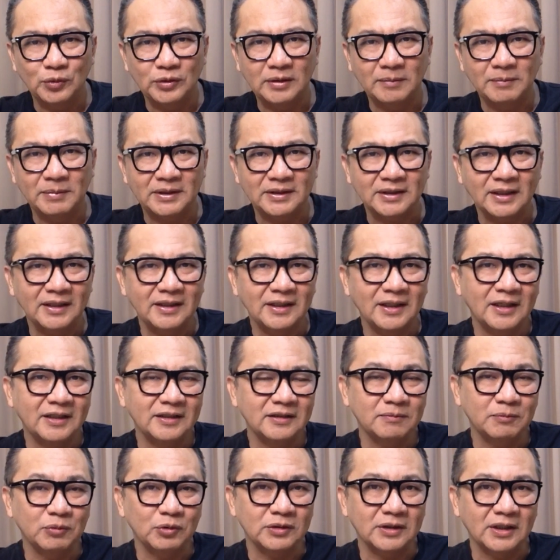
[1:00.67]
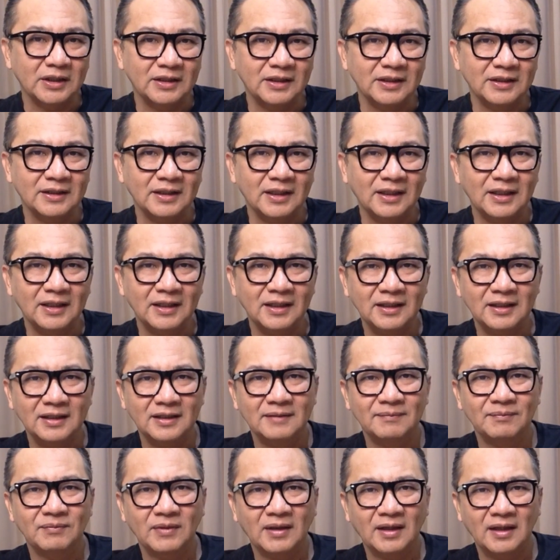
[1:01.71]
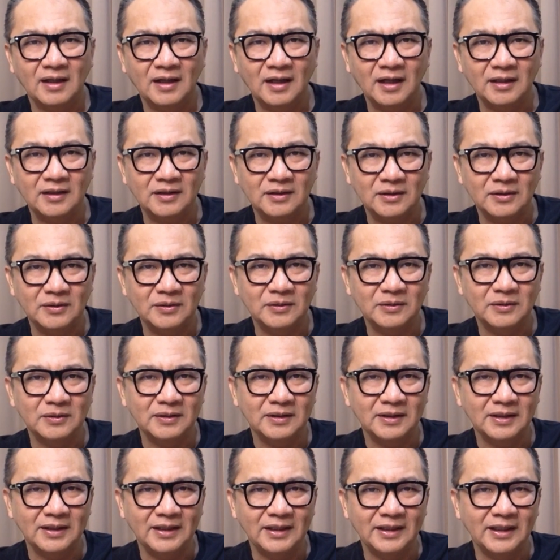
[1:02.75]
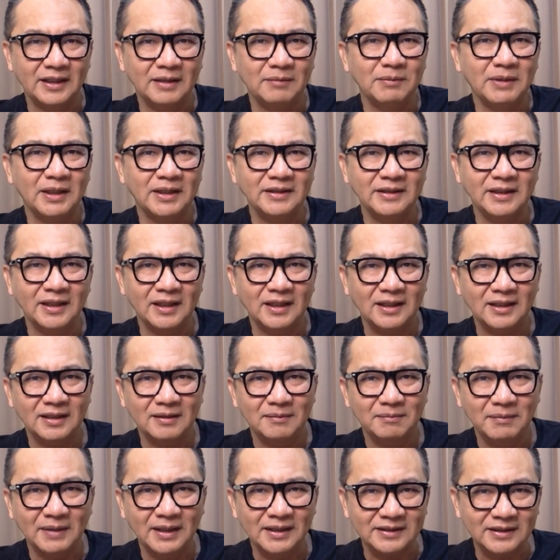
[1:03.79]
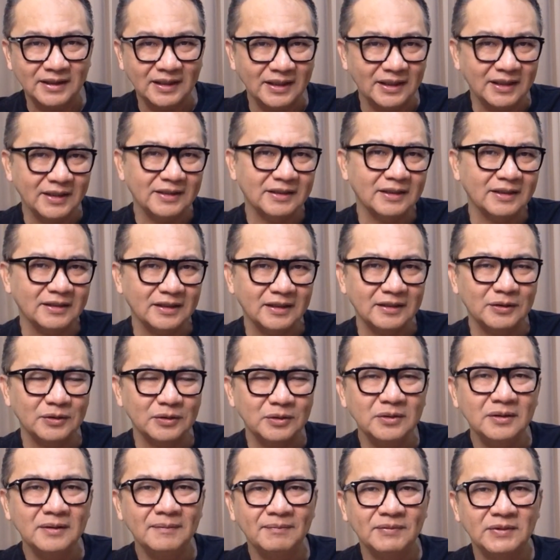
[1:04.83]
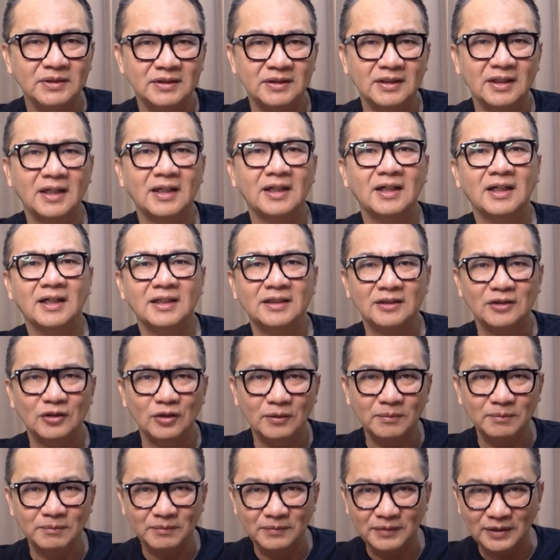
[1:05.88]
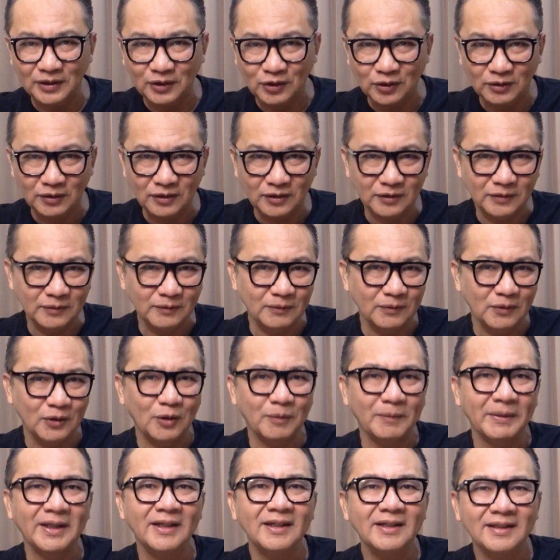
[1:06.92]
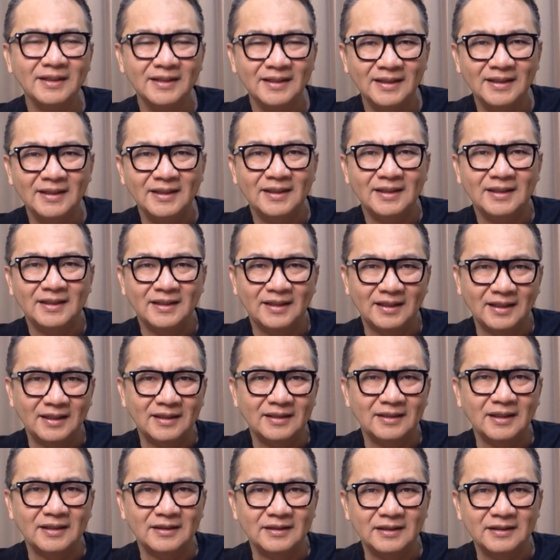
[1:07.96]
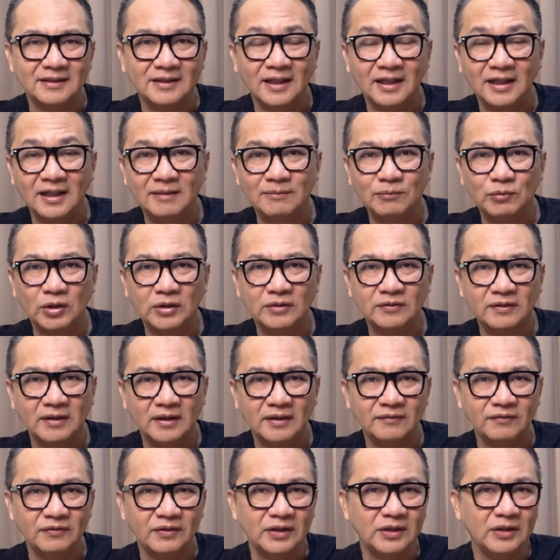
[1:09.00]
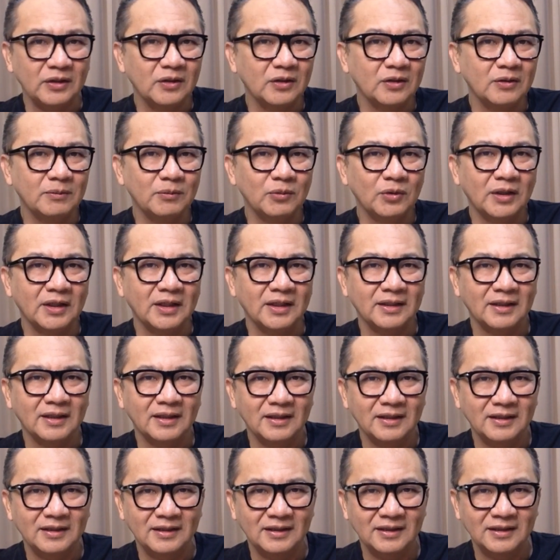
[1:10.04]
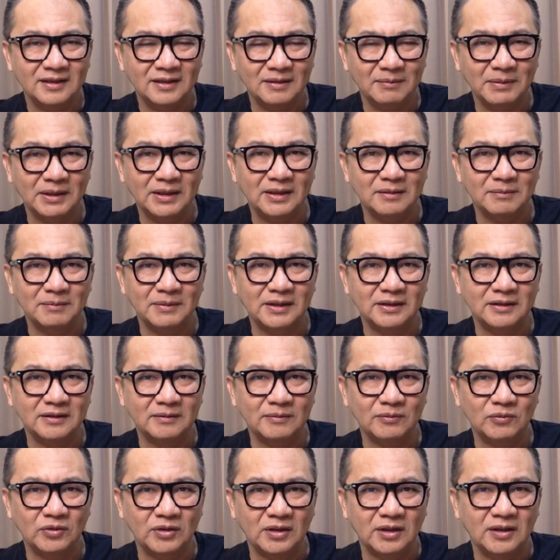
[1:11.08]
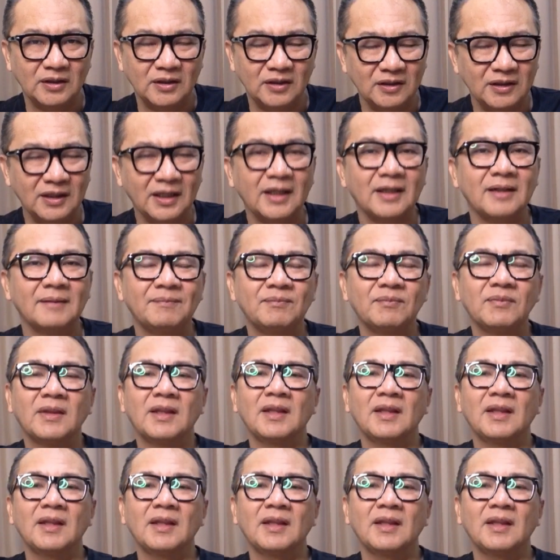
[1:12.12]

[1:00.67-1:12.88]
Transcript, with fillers: punya pertanyaan seputar gitar atau ingin belajar materi tertentu, silahkan drop di kolom komen. Ya, nanti saya akan buatkan video buat teman-teman semua. Oke, okay.